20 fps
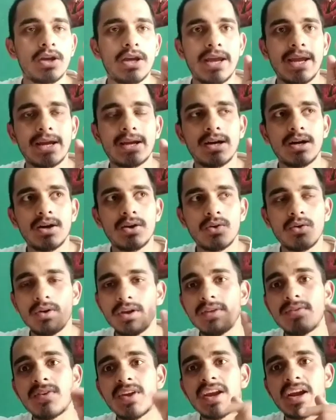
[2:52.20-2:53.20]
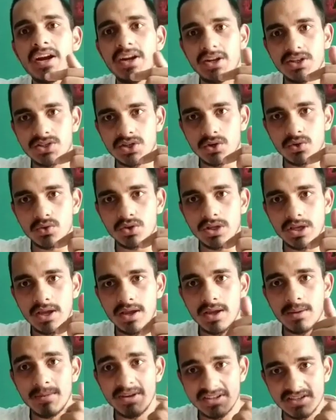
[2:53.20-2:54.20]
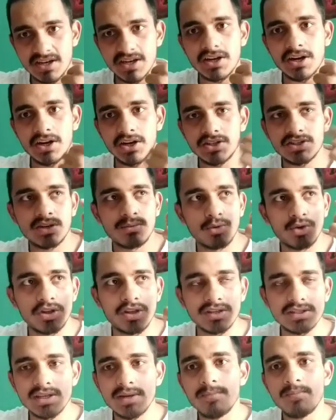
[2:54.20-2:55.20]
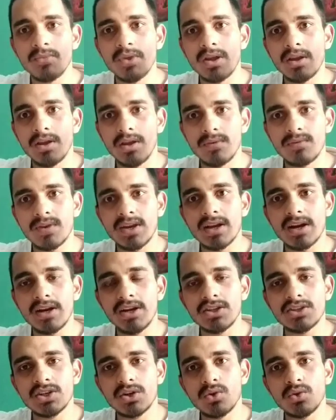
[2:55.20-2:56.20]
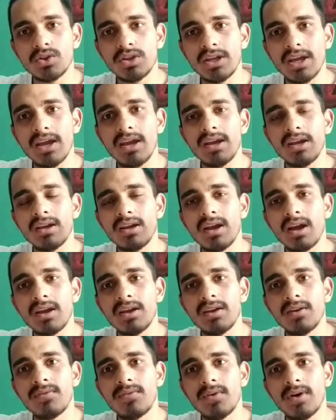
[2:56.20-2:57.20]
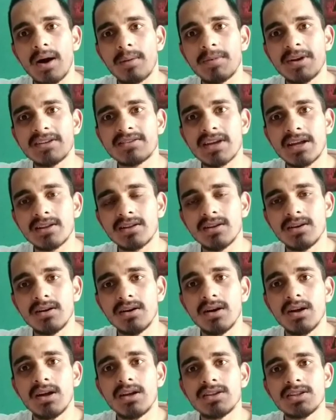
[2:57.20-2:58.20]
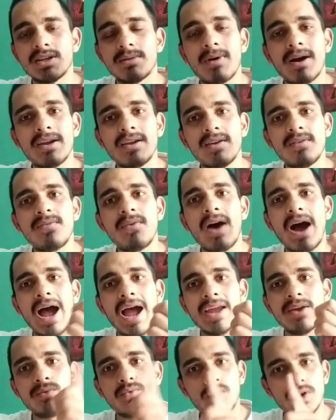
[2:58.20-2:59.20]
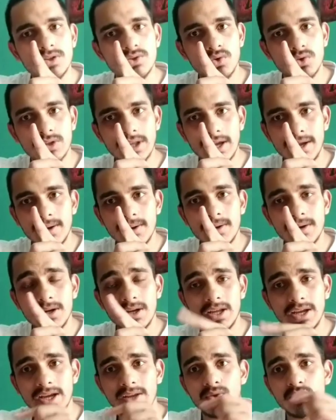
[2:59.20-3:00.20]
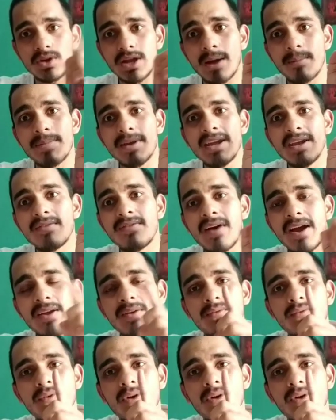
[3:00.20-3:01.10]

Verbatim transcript: एक यू नो इफ की कंडीशन होती है इमेजिनरी कंडीशन बोलते हैं इफ की कंडीशन होती है इफ अपने साथ जब इफ आई वॉज होता है ठीक है तो यहाँ पे इफ आई